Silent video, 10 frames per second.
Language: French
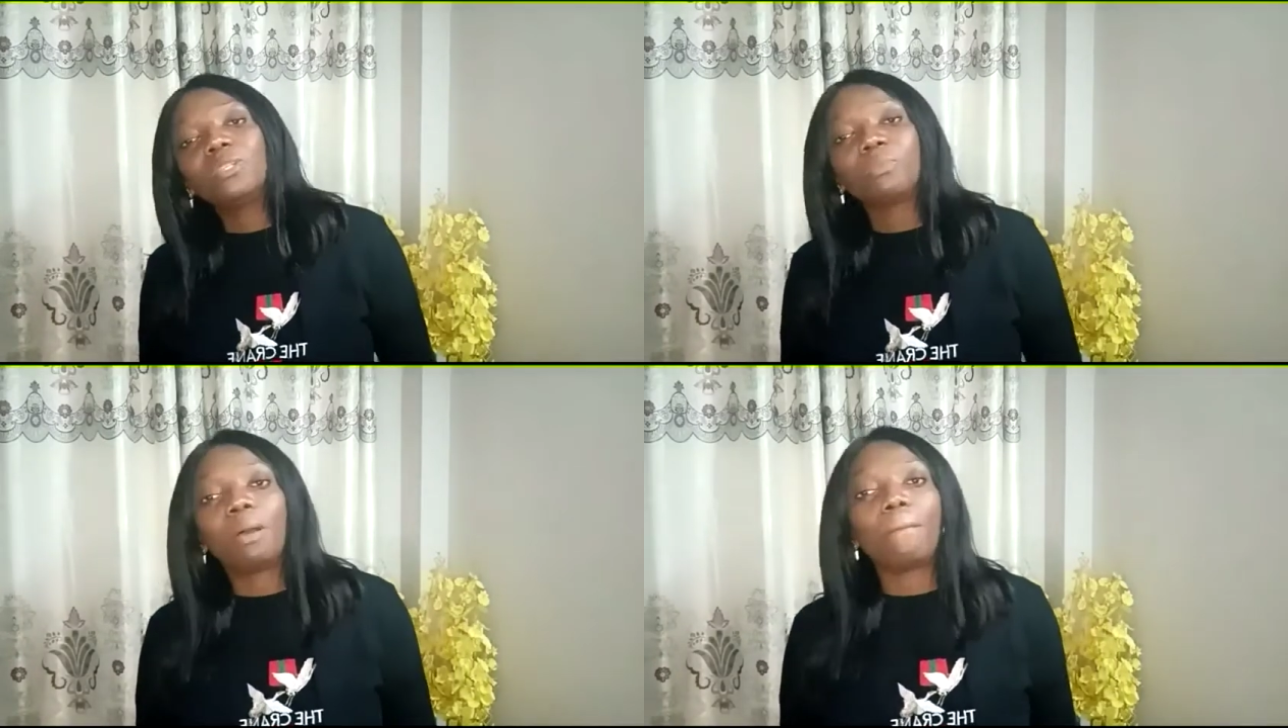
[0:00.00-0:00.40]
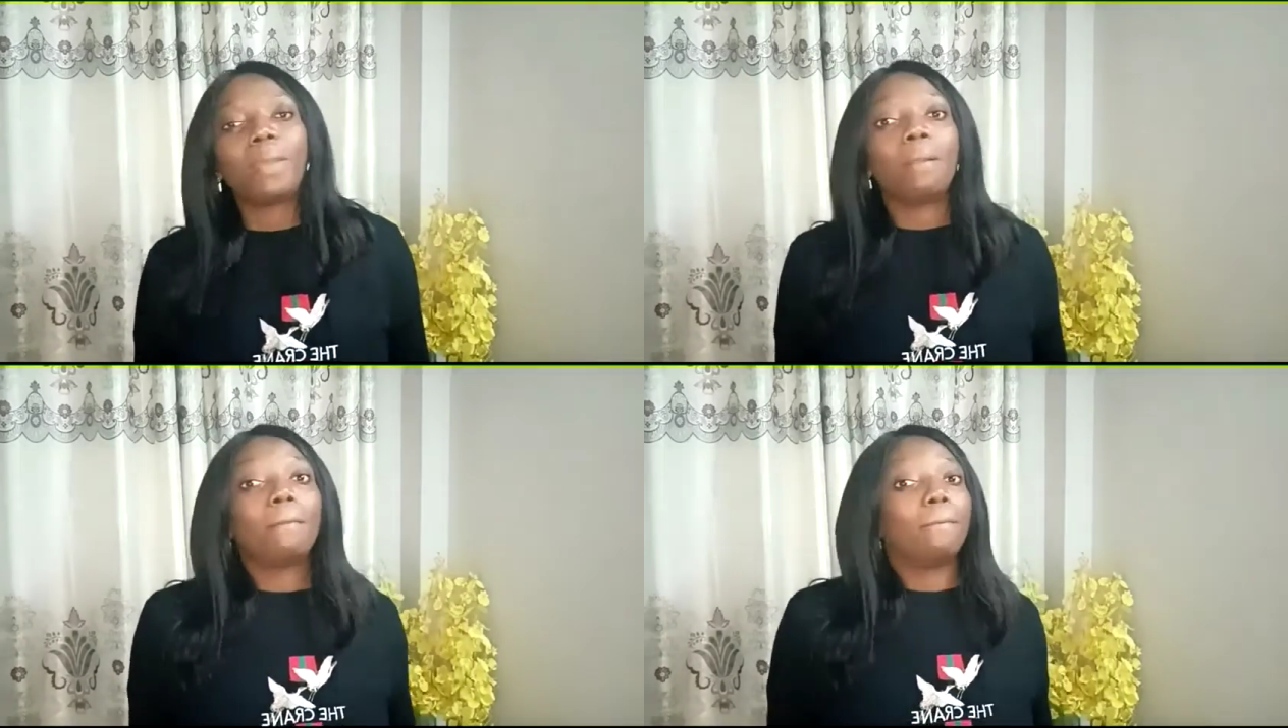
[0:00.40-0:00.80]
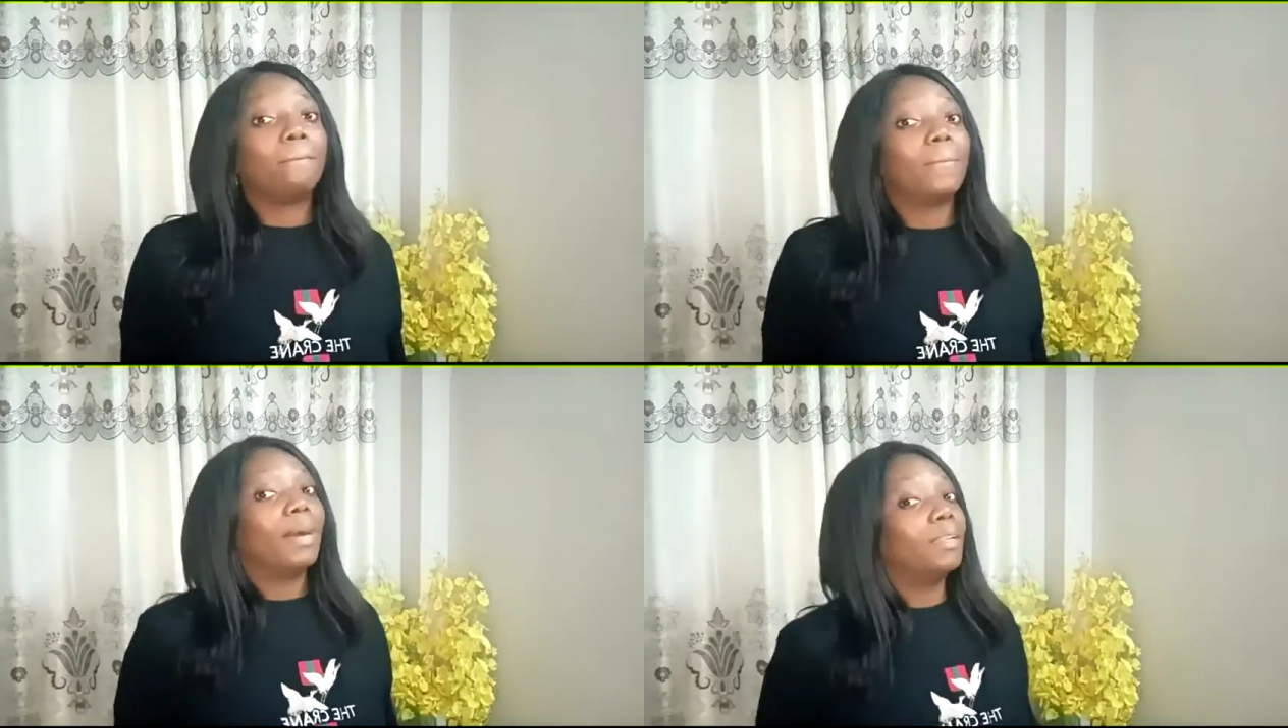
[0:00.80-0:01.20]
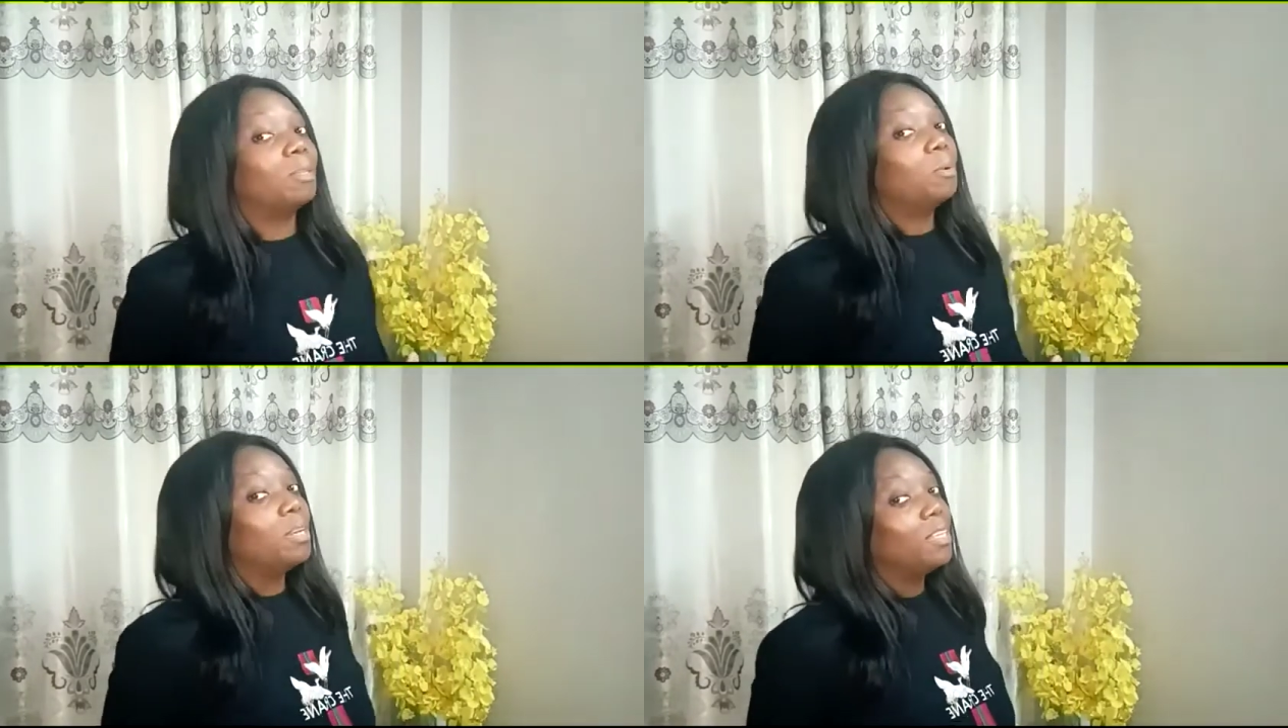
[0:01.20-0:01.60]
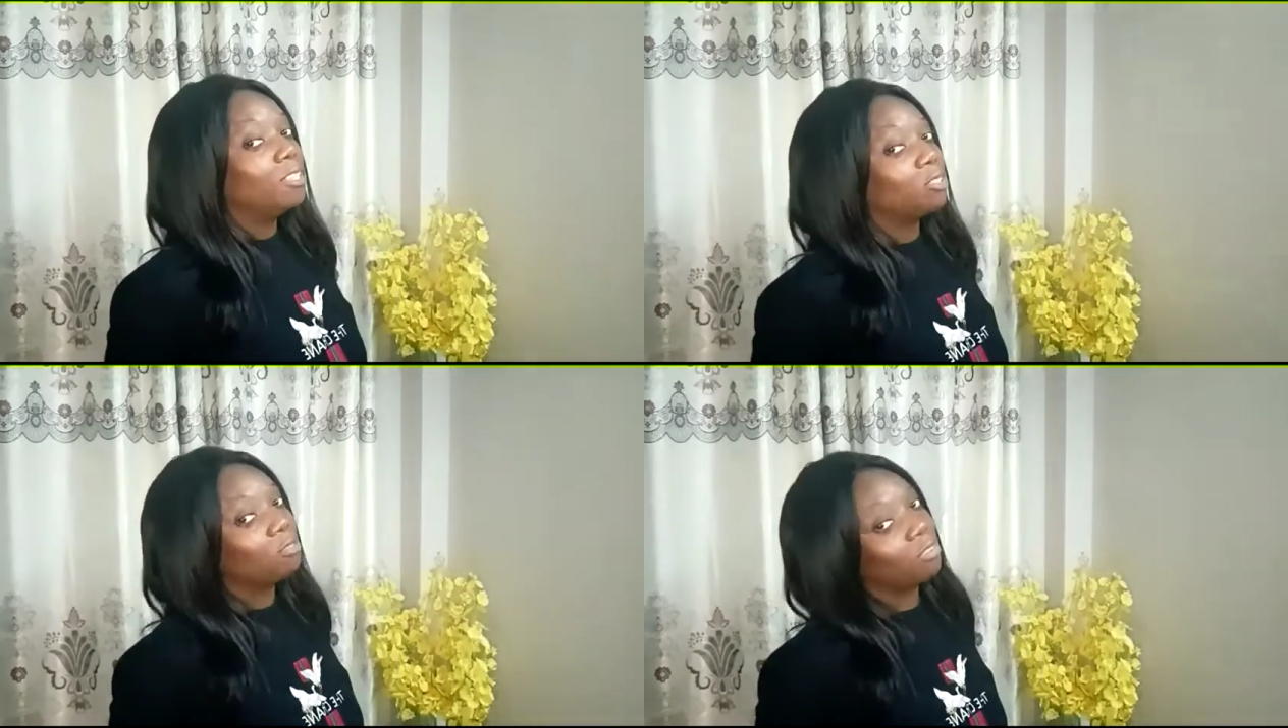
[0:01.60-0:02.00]
je m'appelle Madoli,
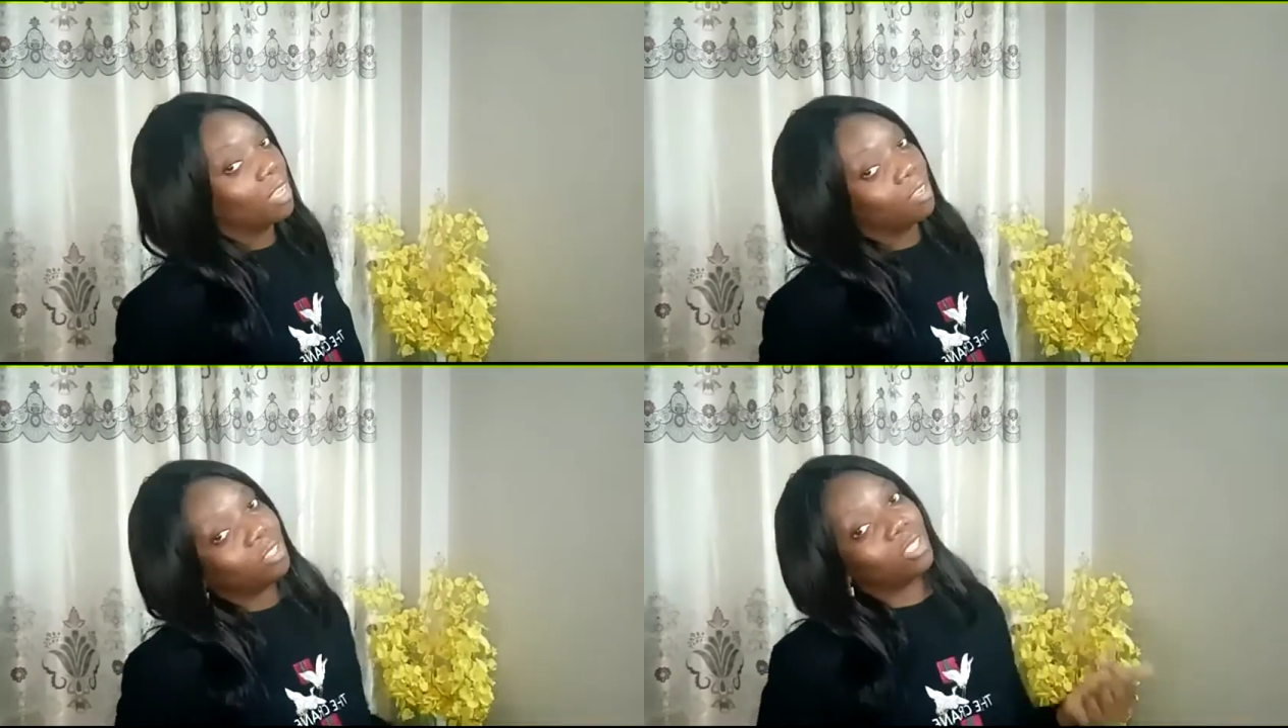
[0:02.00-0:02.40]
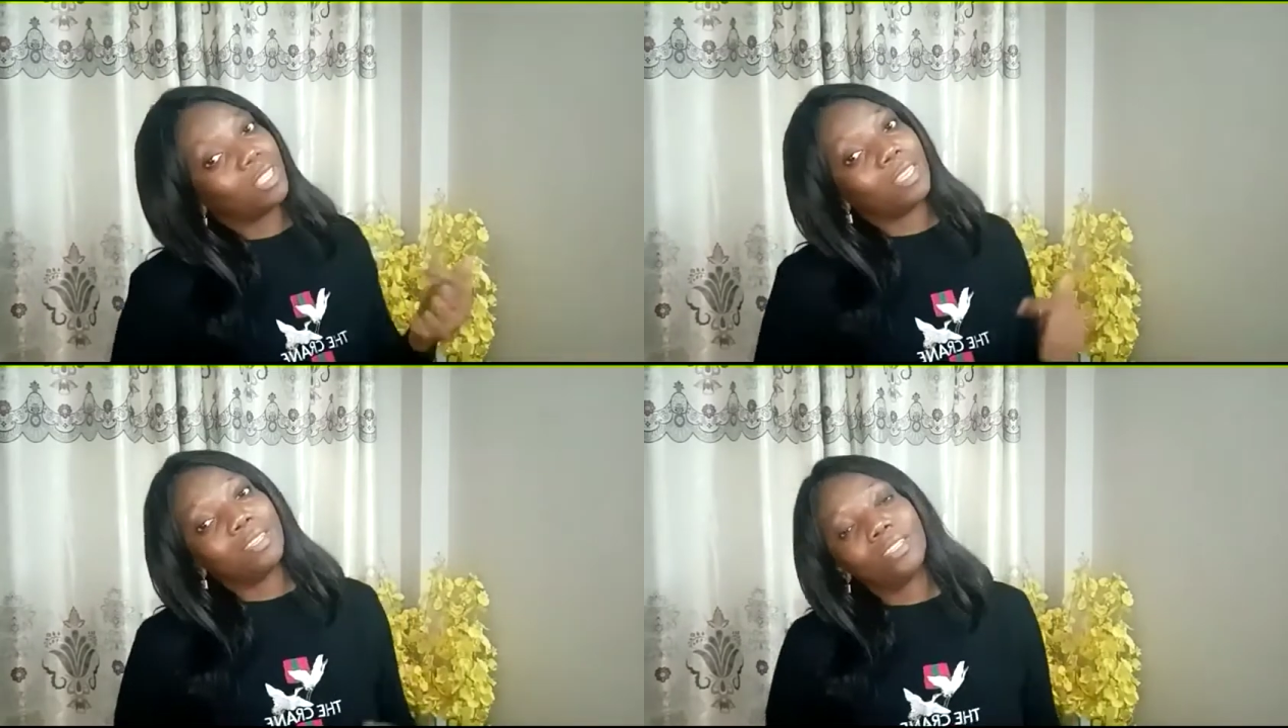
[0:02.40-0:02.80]
je vis en Chine.